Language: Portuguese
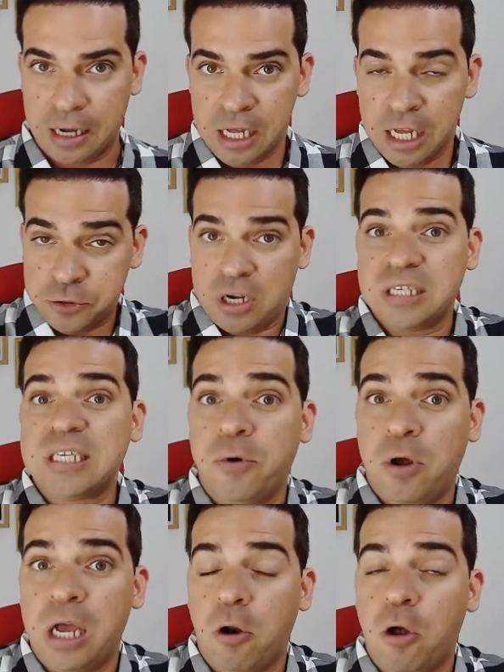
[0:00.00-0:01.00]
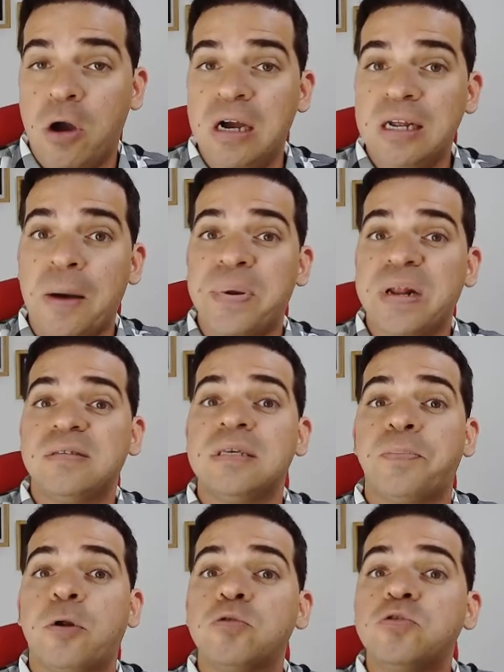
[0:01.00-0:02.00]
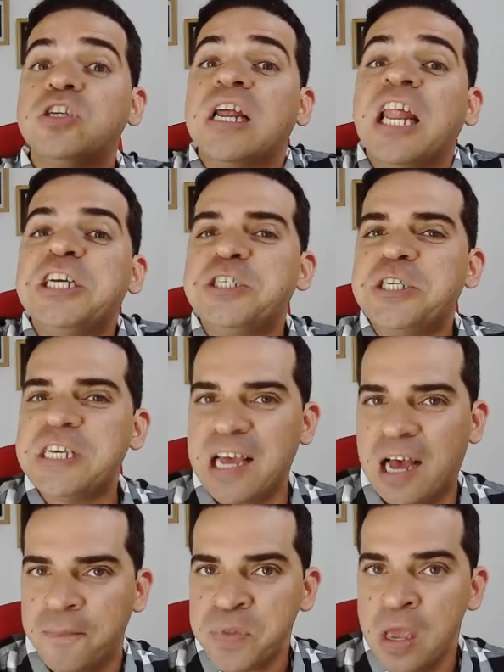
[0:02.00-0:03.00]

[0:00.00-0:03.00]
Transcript: Só que essa molécula orgânica precisa produzir energia.